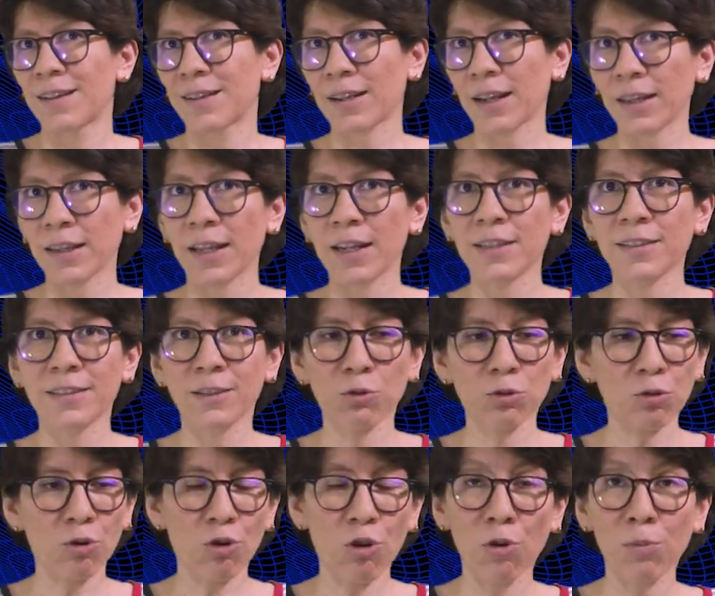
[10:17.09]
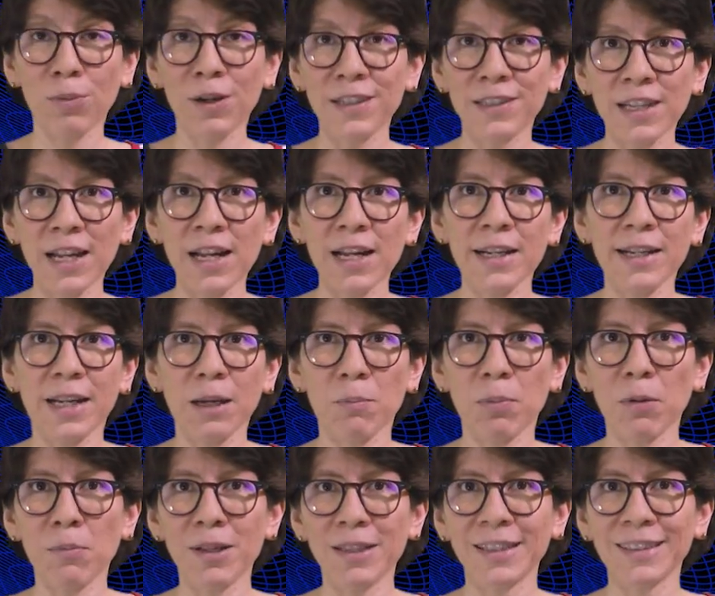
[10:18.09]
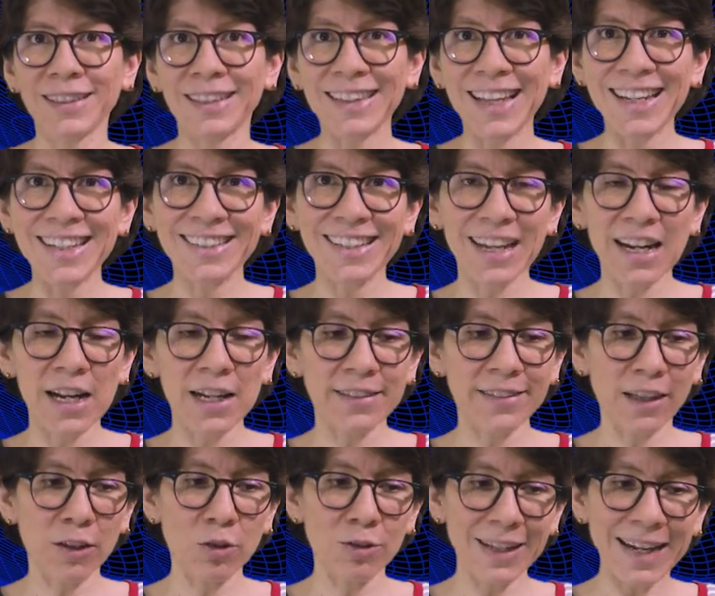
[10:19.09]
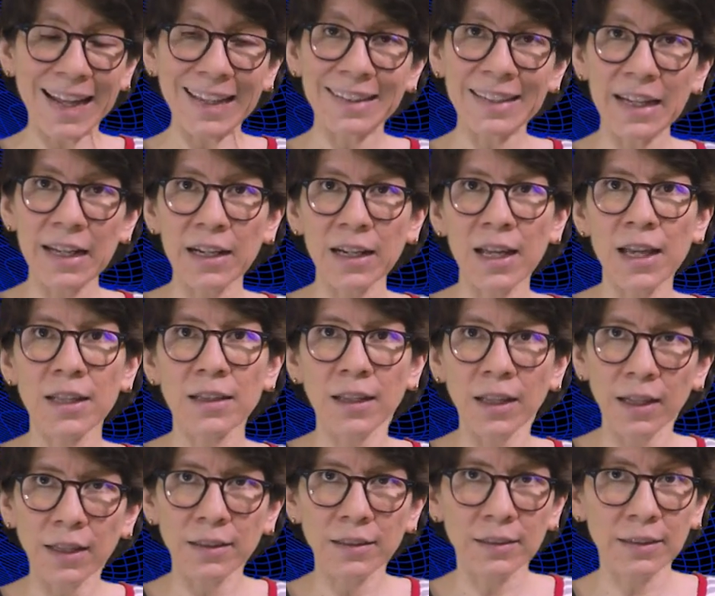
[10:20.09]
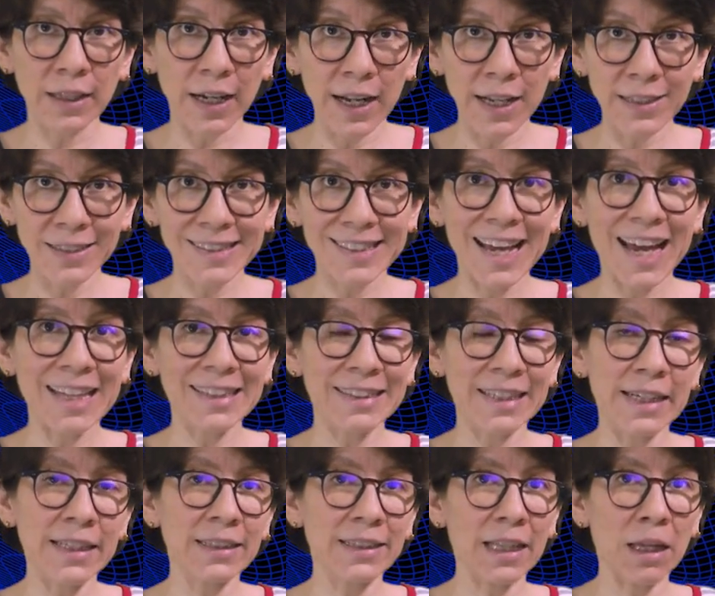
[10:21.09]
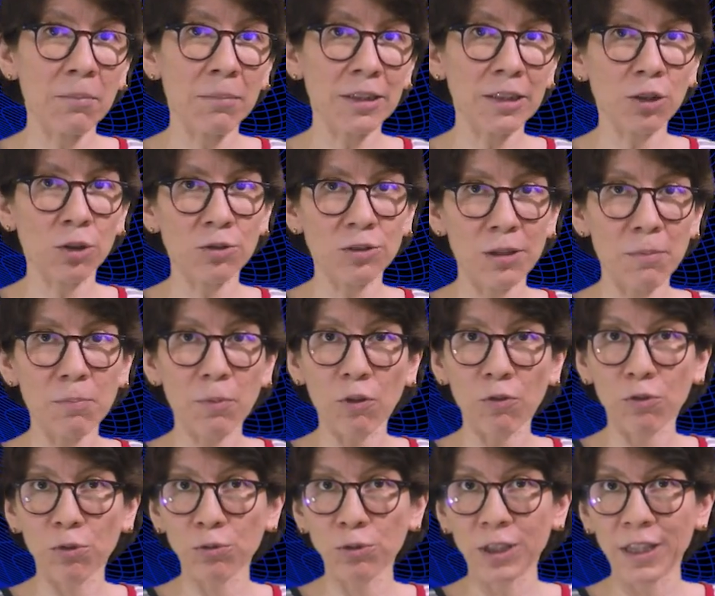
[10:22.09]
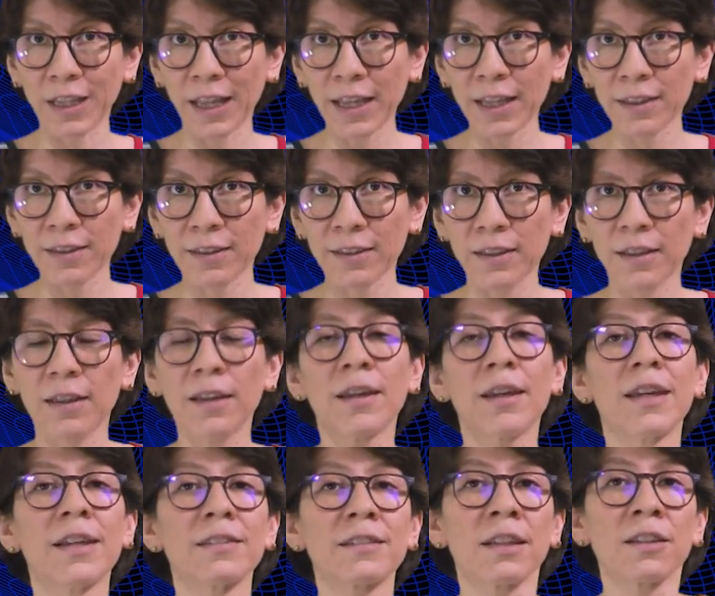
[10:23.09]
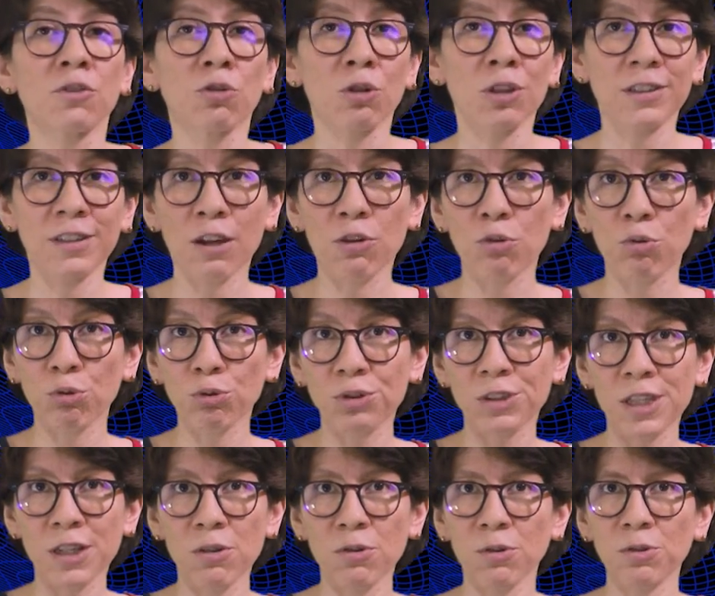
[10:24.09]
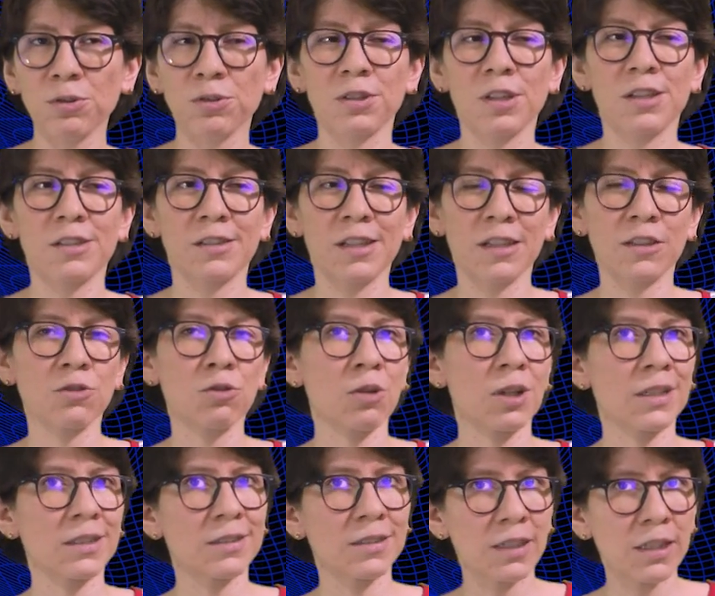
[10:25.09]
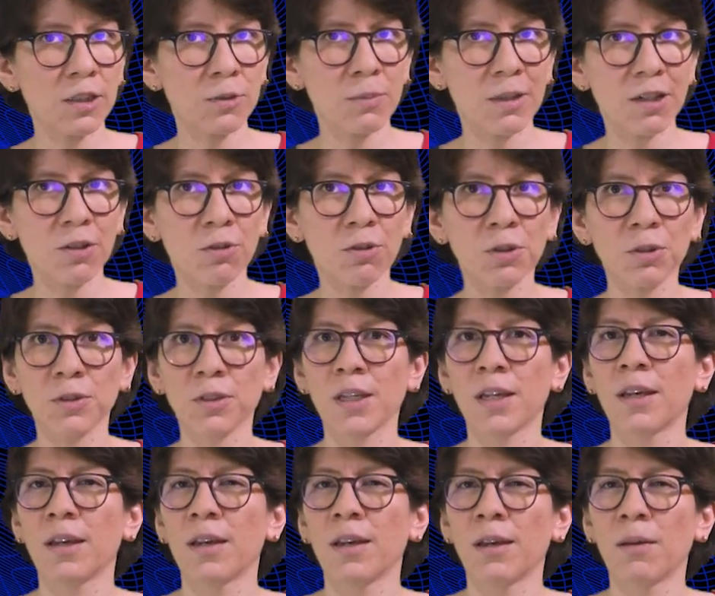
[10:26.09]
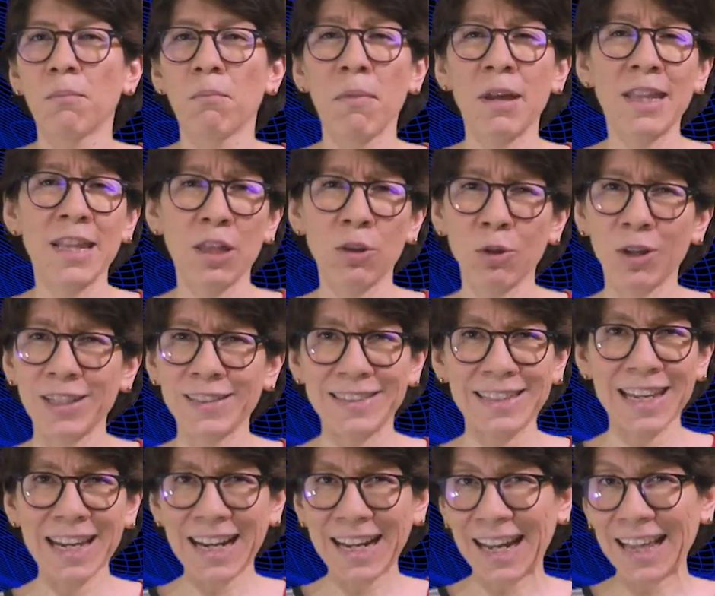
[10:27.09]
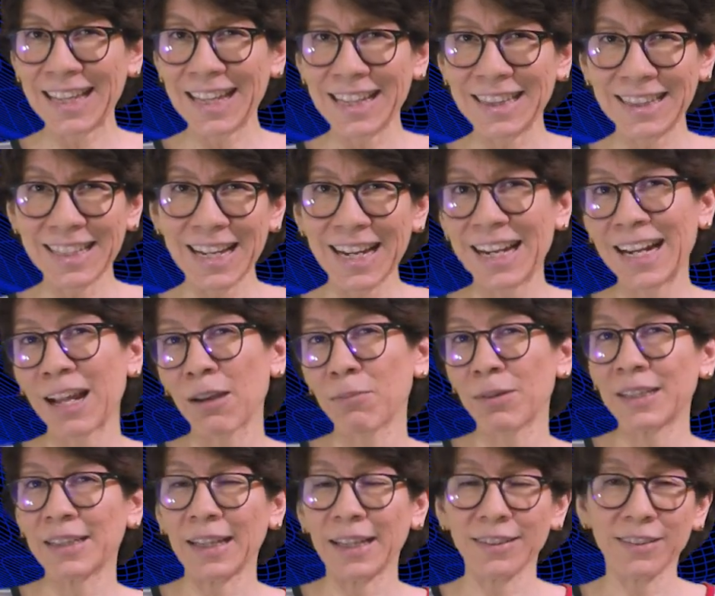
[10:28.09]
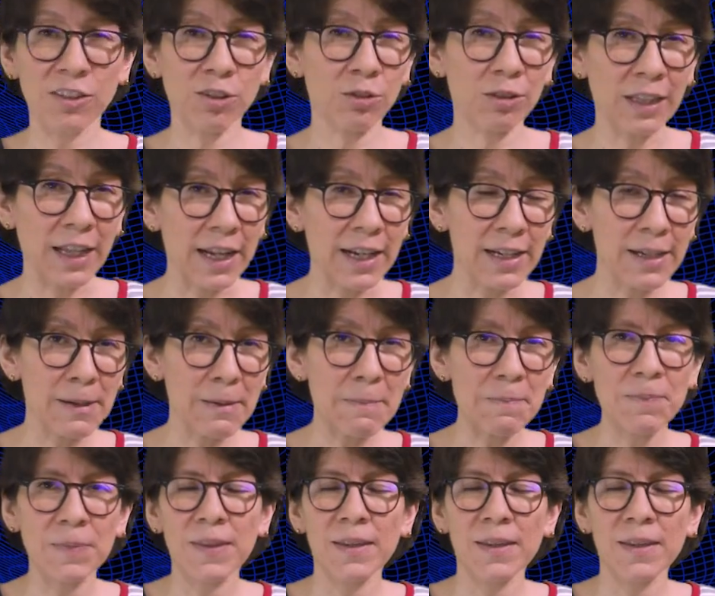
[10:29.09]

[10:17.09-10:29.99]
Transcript: Radares de uso comercial que permiten analizar el estado de la Tierra de 3 a 30 metros de profundidad, sensores acústicos, sensores sísmicos, medidores de gradiente gravitacional.